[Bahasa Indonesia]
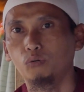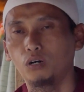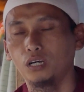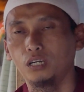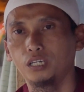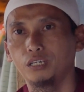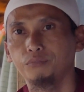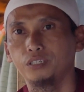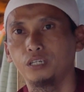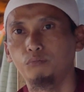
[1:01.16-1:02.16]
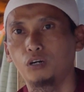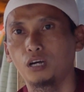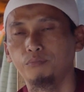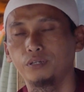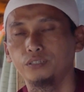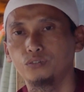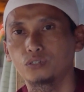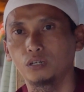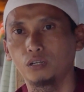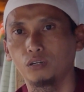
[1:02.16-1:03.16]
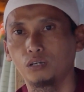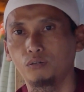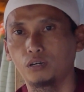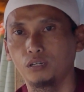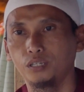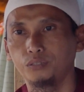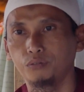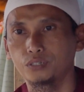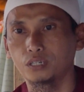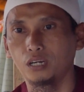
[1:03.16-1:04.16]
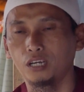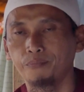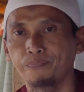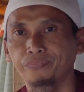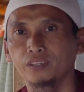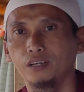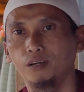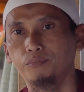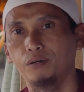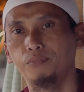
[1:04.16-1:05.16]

wa ala nabiyina Muhammadin sallallahu alaihi wasallam amma